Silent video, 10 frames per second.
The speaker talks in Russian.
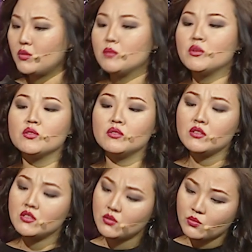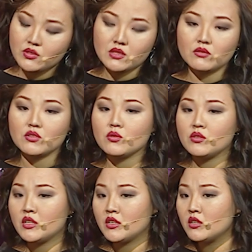понимаю, что это деструктивно,
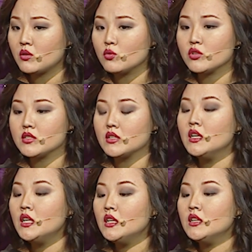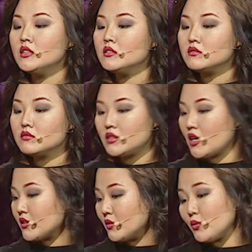что энергия рушится
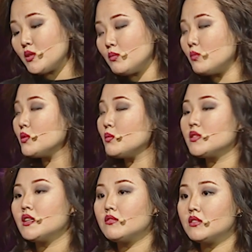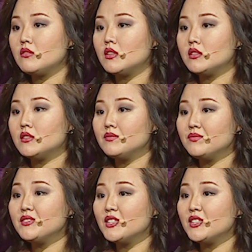как ни крути, мы будем искать виноватых.